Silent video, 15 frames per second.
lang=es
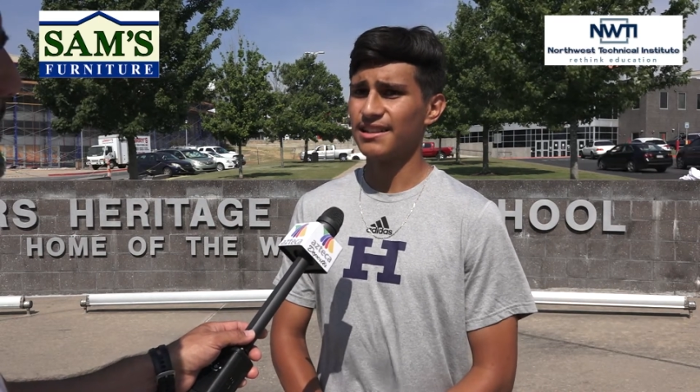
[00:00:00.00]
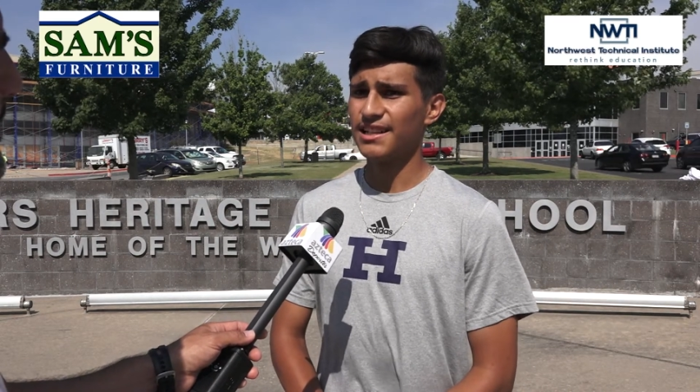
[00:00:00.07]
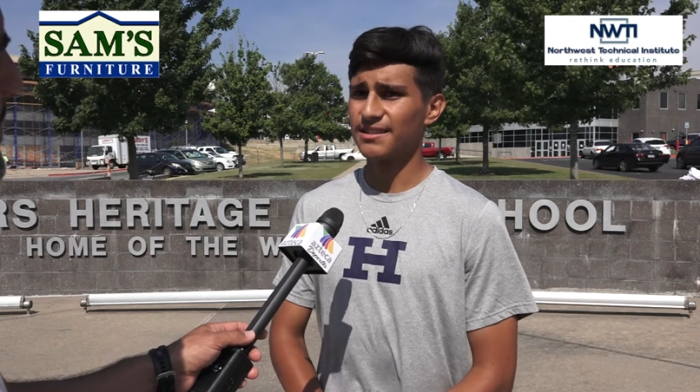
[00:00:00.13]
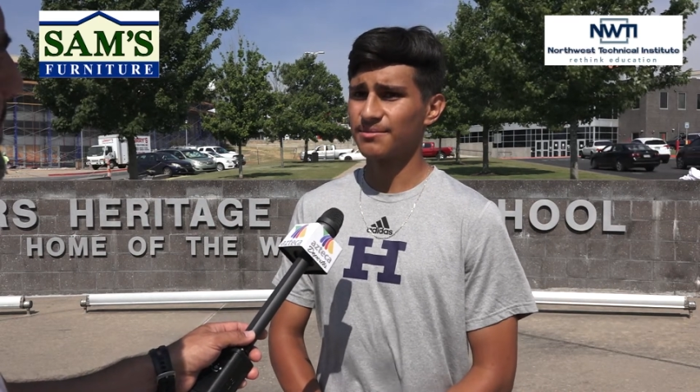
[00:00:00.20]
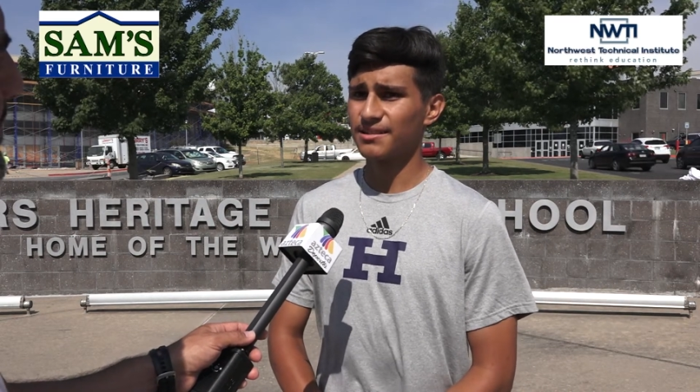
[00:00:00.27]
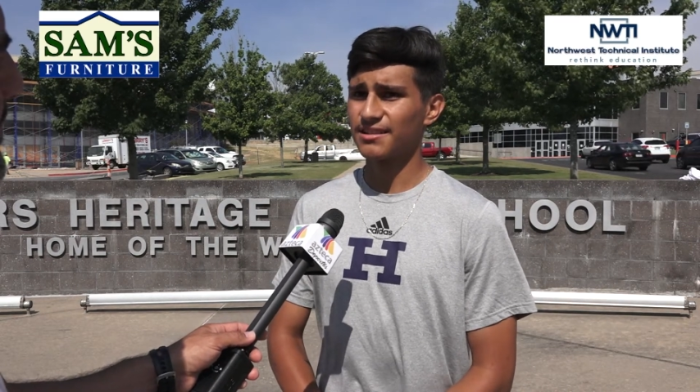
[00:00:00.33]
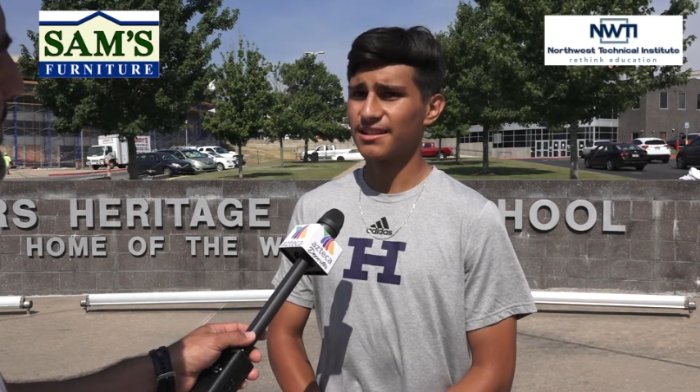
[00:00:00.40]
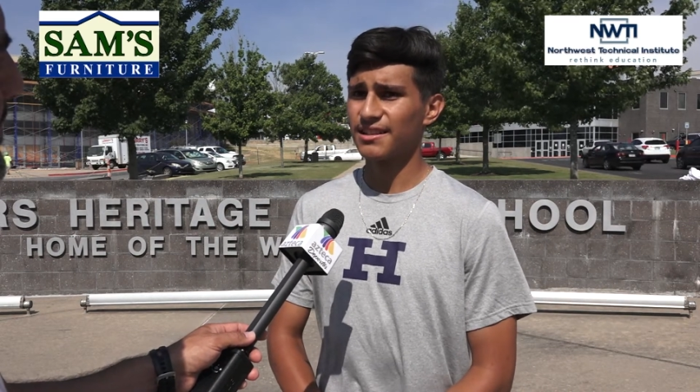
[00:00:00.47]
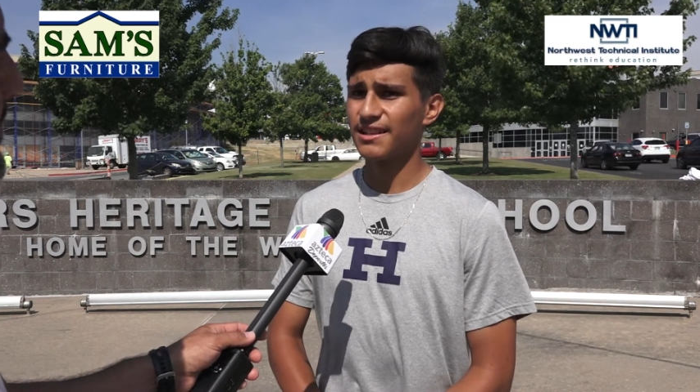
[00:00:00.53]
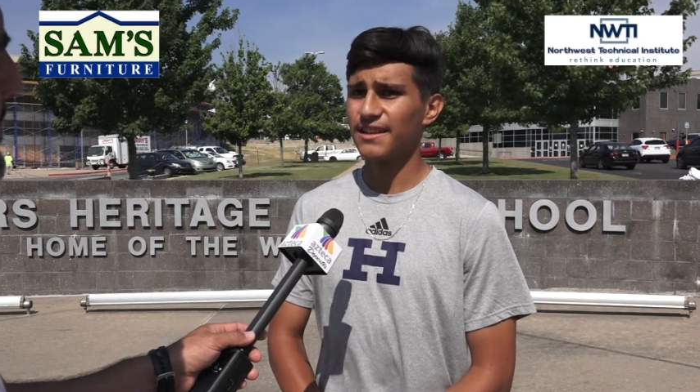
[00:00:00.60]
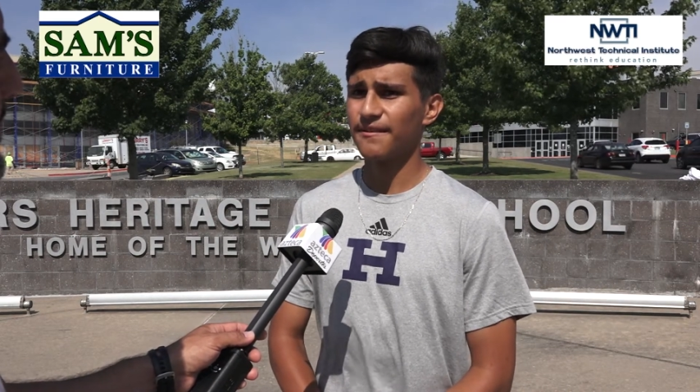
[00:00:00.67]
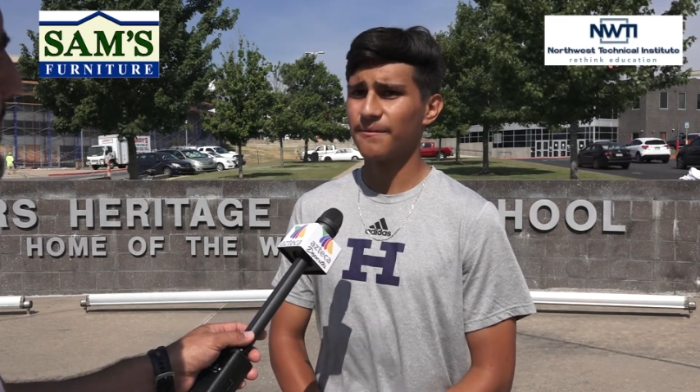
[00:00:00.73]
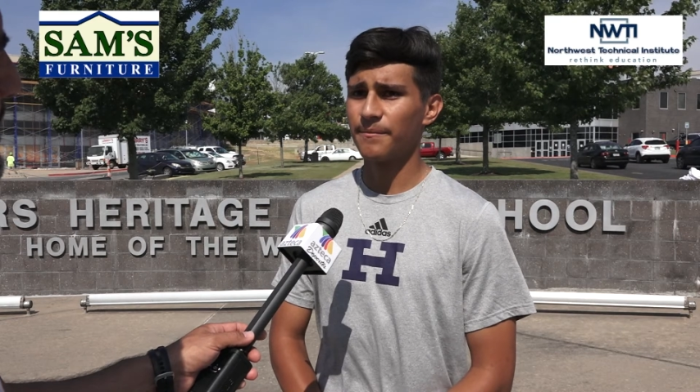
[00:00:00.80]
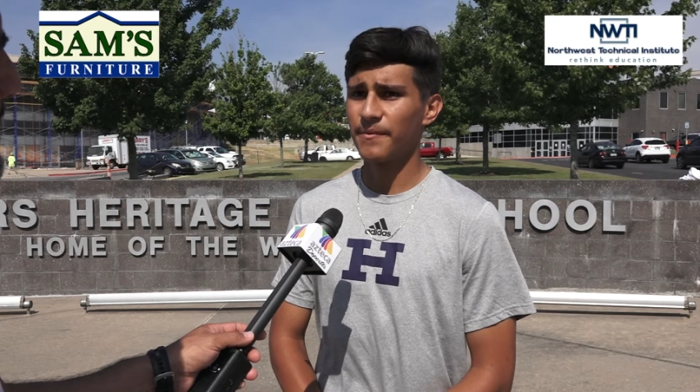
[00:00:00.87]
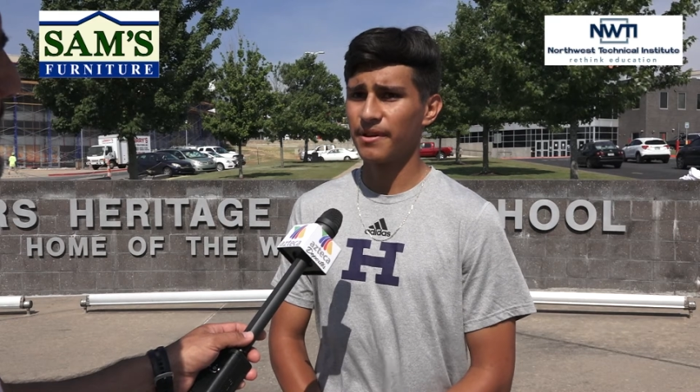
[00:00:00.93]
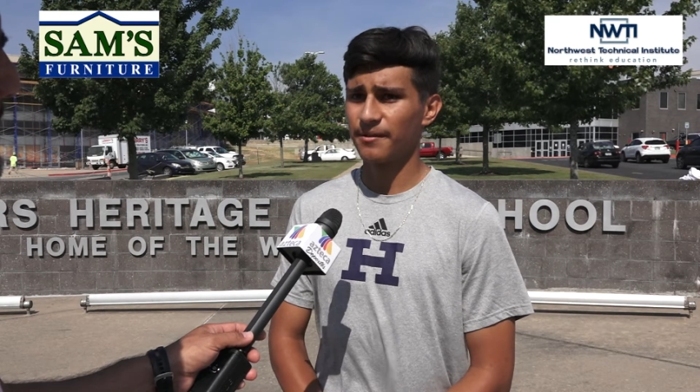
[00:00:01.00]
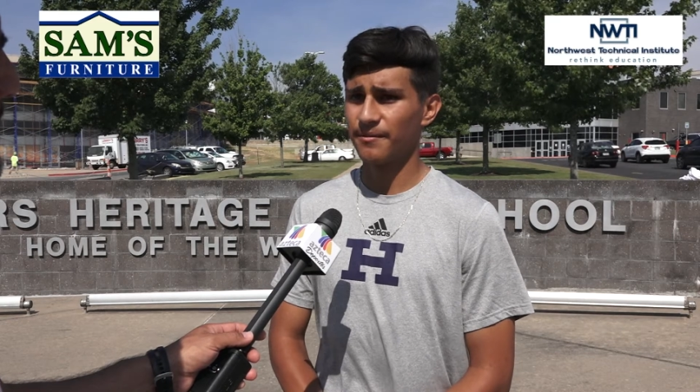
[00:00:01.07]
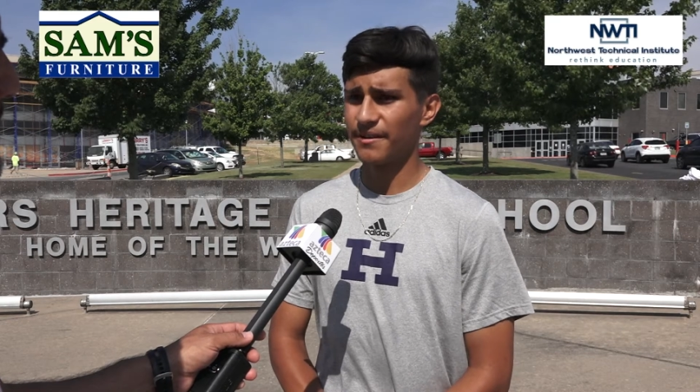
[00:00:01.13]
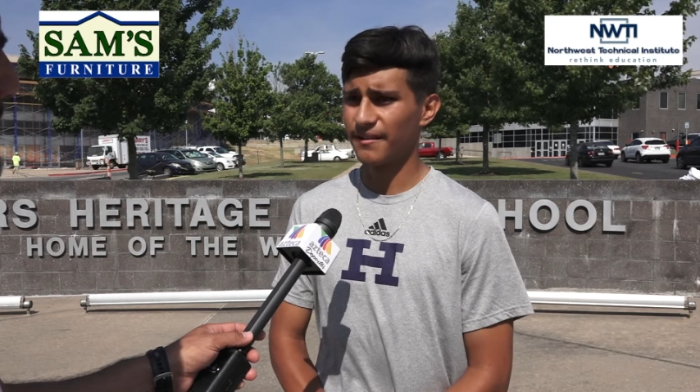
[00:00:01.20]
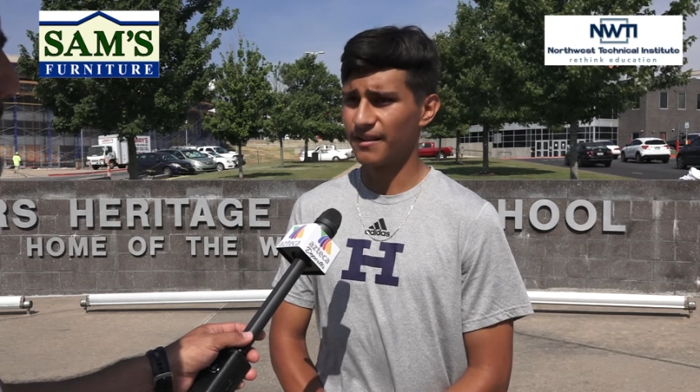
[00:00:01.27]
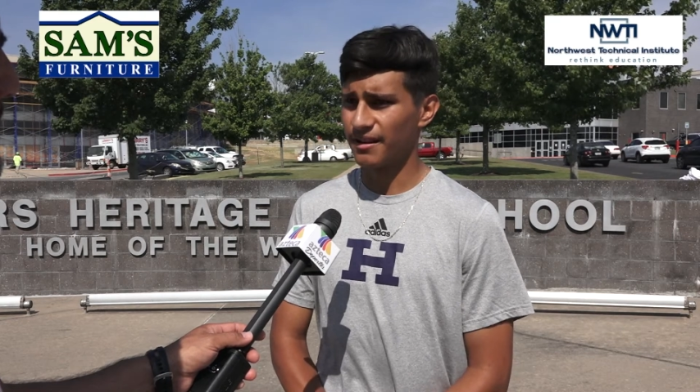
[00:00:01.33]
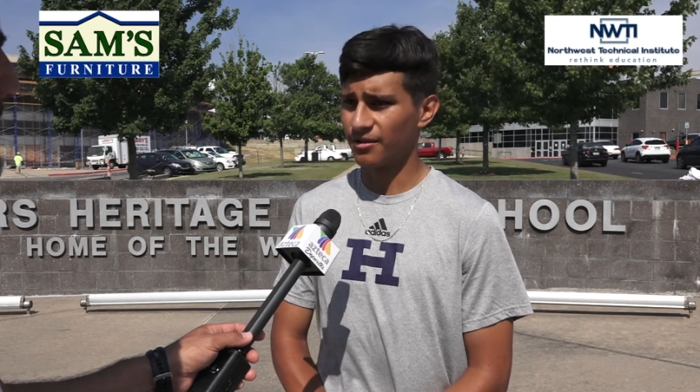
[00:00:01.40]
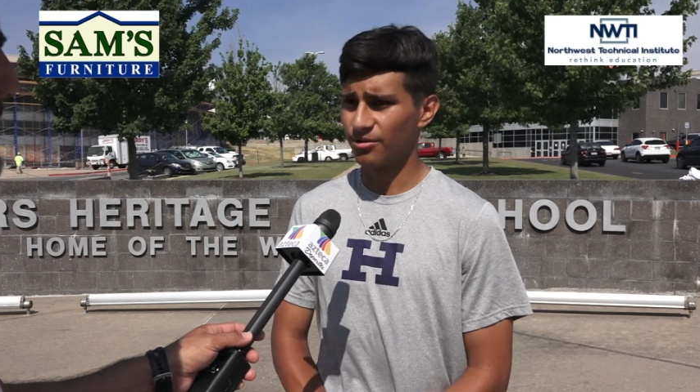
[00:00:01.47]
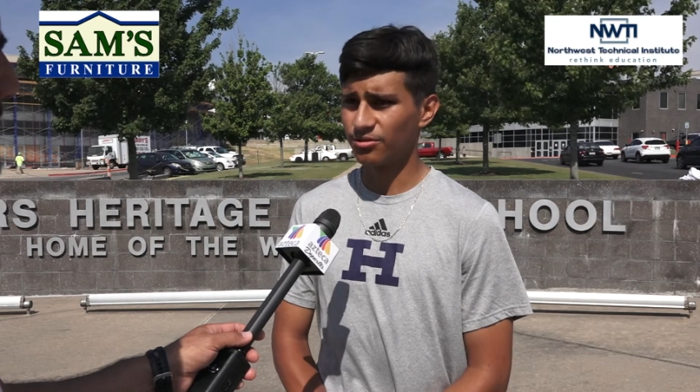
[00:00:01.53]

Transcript: y después allí me dan